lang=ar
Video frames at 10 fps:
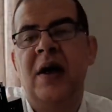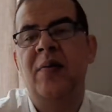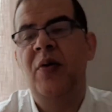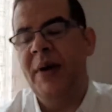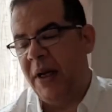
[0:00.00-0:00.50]

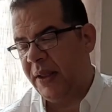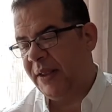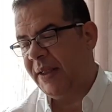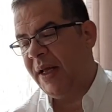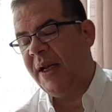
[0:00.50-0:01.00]
ممكن
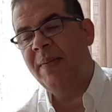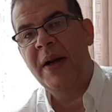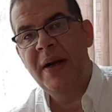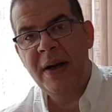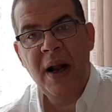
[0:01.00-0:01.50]
اعطيه
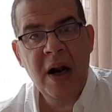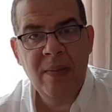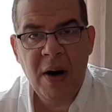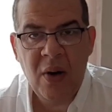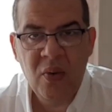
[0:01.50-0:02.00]
تقريبا
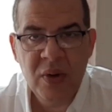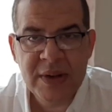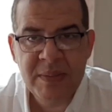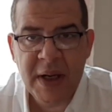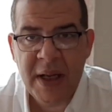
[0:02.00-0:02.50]
أربعة
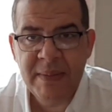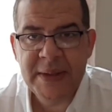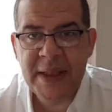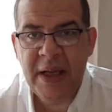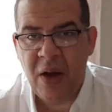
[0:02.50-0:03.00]
ونص من
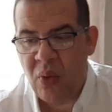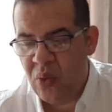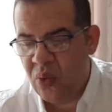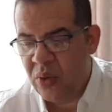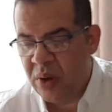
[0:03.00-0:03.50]
خمسة
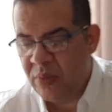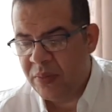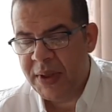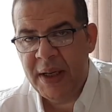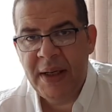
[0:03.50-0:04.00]
او
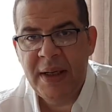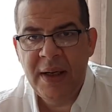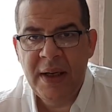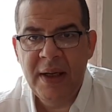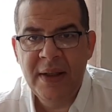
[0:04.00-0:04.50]

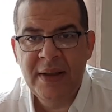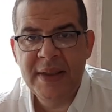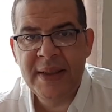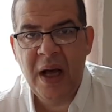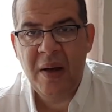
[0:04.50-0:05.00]
ممكن آه،
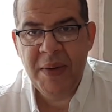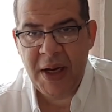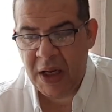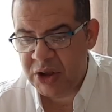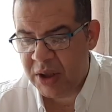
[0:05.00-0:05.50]
تسعة من
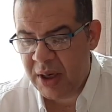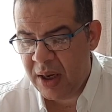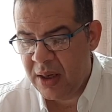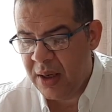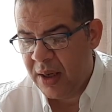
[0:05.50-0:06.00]

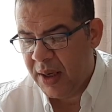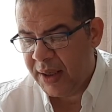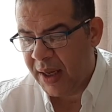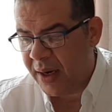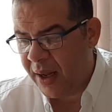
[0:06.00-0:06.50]
عشرة
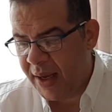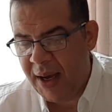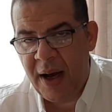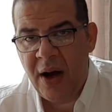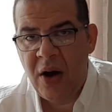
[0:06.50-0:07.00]

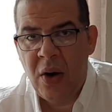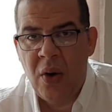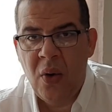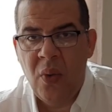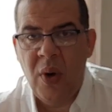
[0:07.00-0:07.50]
كرائحة
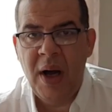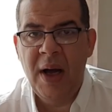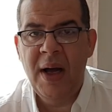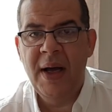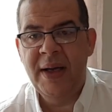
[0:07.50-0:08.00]

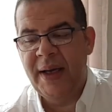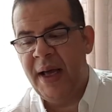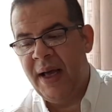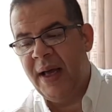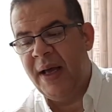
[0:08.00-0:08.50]

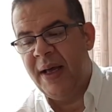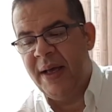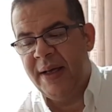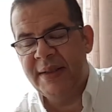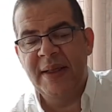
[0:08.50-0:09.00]

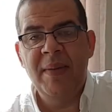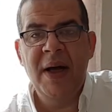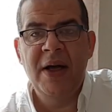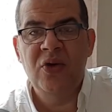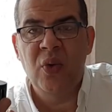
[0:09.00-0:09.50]

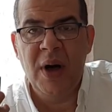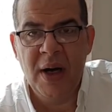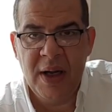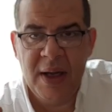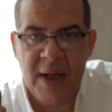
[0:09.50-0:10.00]
وكثبات
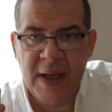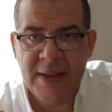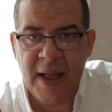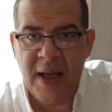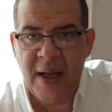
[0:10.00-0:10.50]

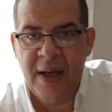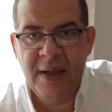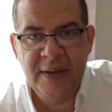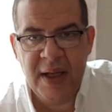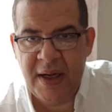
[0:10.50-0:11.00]

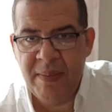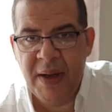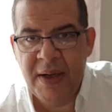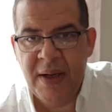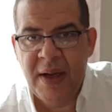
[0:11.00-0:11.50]
واداء
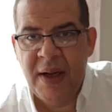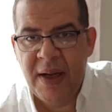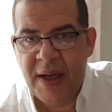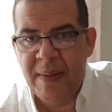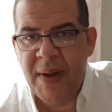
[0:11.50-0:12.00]
تقريبا
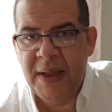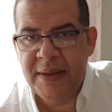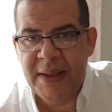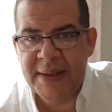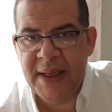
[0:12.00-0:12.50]

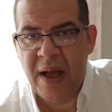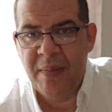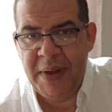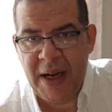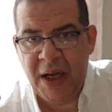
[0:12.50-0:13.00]
كمان تسعة
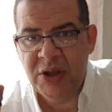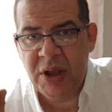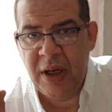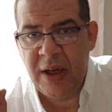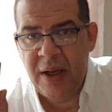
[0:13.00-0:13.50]
من
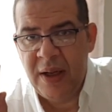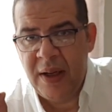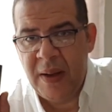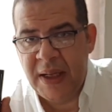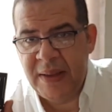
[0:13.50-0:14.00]
عشرة
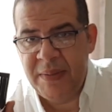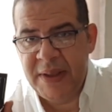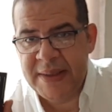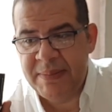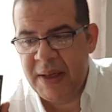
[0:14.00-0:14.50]
هذا
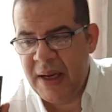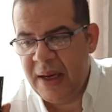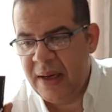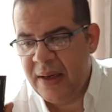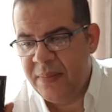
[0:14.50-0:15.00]
بالنسبة
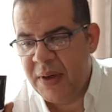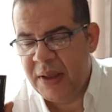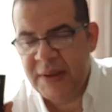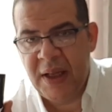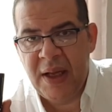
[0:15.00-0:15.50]

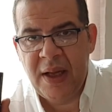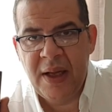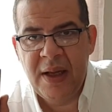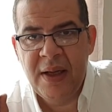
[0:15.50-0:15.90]
للبرادا